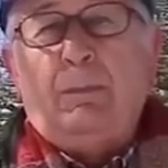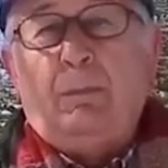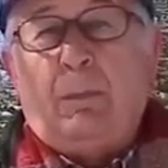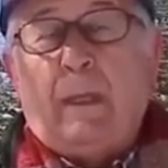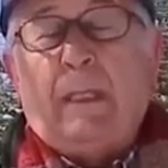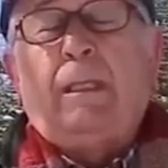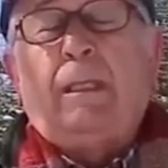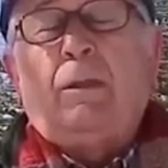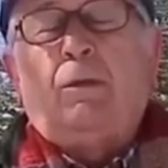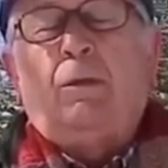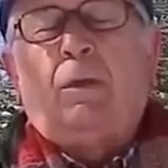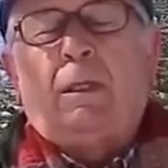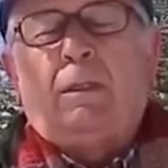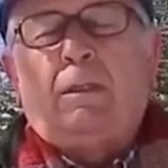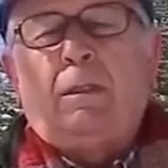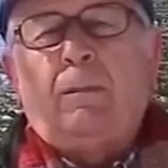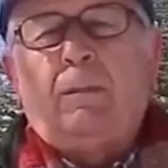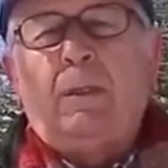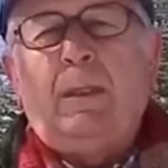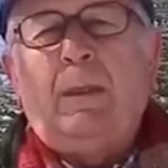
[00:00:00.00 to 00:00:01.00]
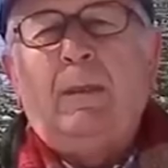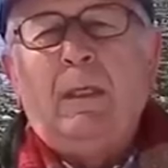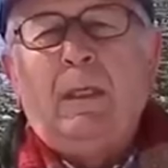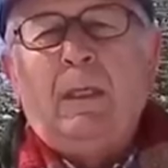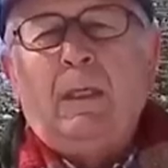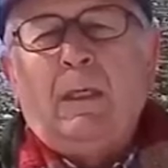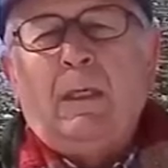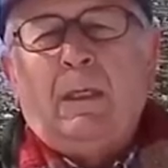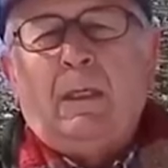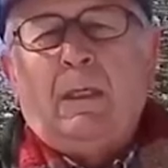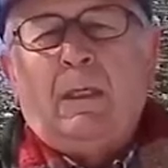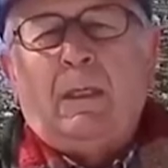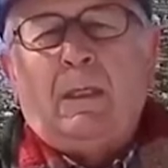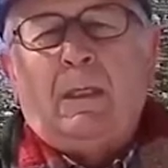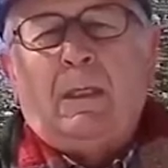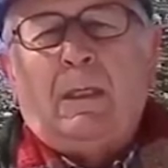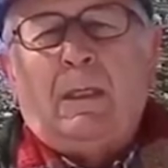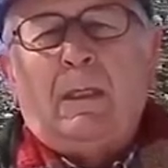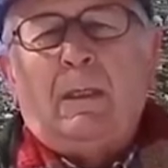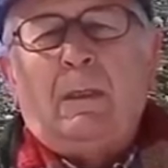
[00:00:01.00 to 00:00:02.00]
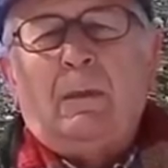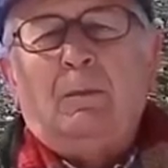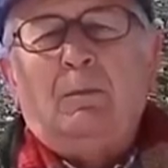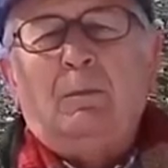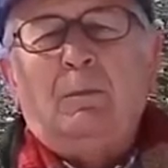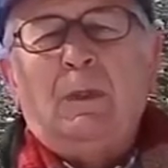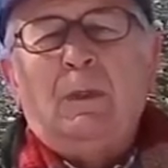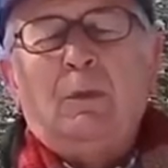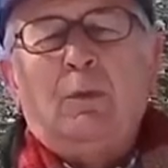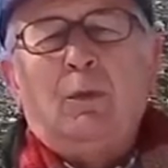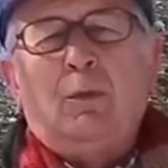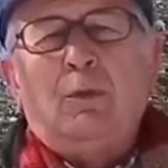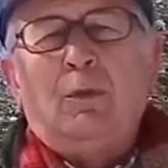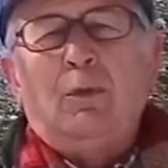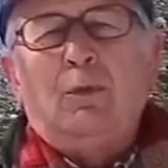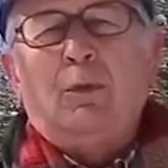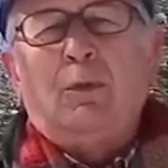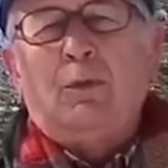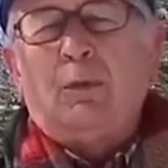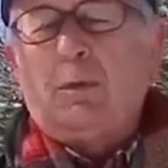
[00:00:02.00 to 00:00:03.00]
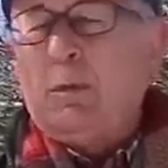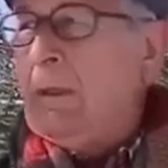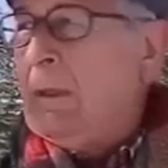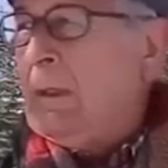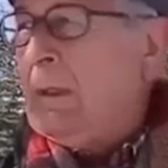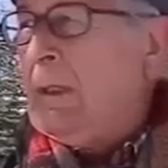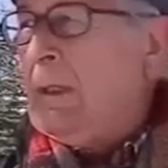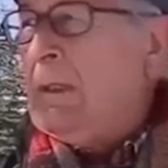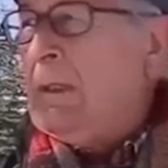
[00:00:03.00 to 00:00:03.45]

bana göre tabii e, 1922